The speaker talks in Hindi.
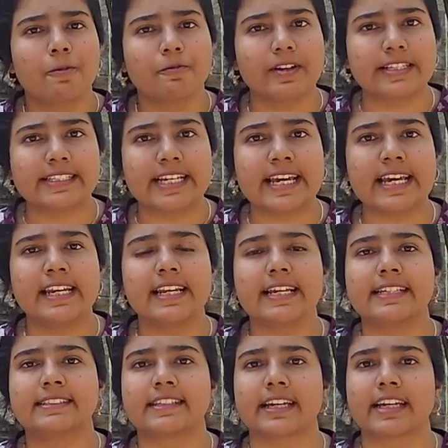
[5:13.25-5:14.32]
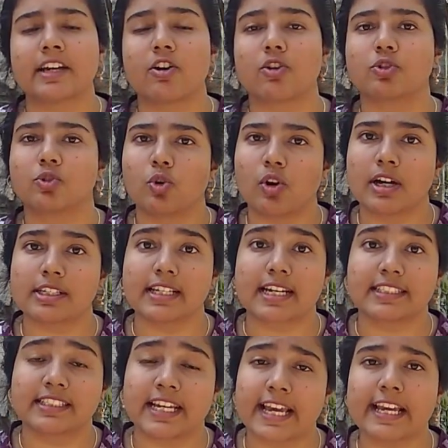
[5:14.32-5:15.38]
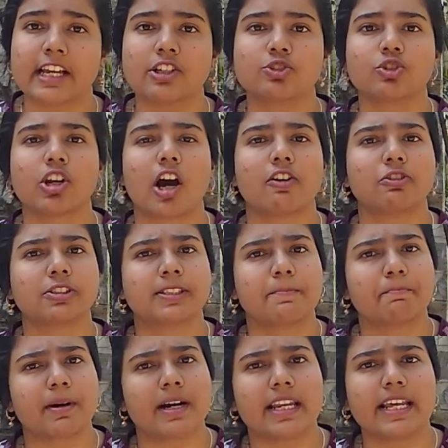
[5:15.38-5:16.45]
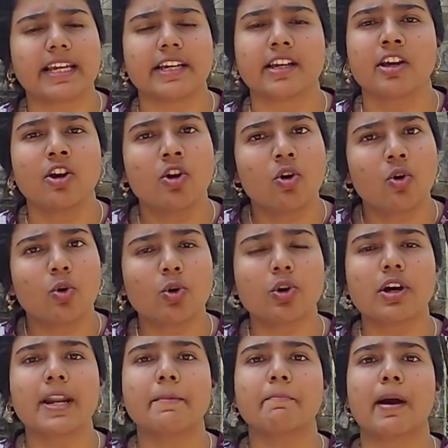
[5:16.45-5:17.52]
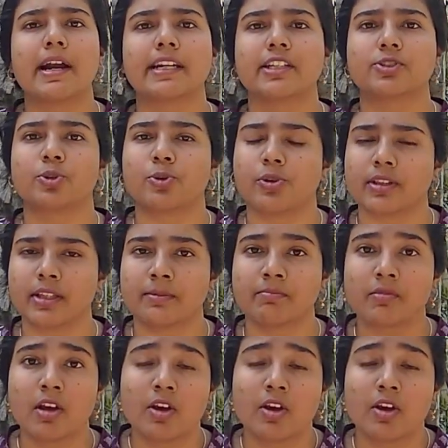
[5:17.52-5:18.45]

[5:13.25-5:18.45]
वे झेल नहीं सके और 2006 के चुनावों से पहले ही उन्होंने पार्टी छोड़ दी